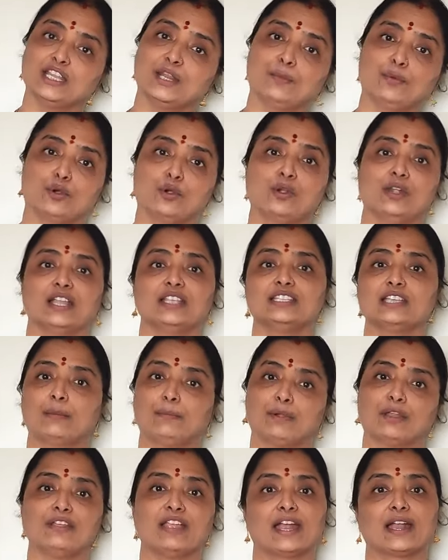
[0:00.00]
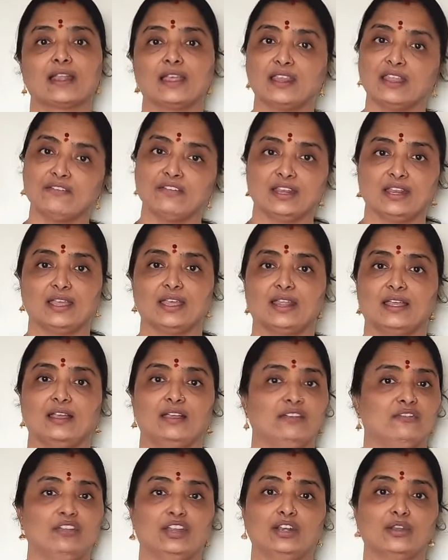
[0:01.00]
జరుపుకోండి అని చెప్పడం ఎక్కడైనా విన్నారా
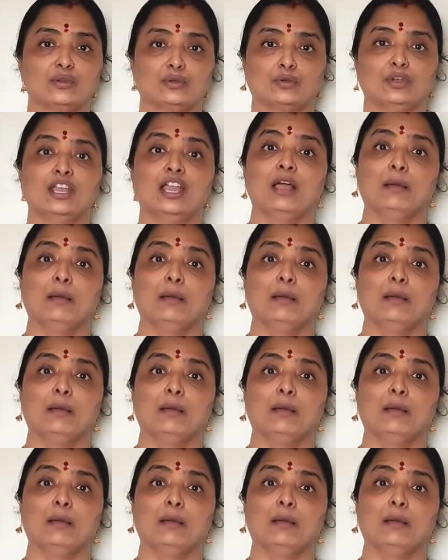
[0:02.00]
వినరు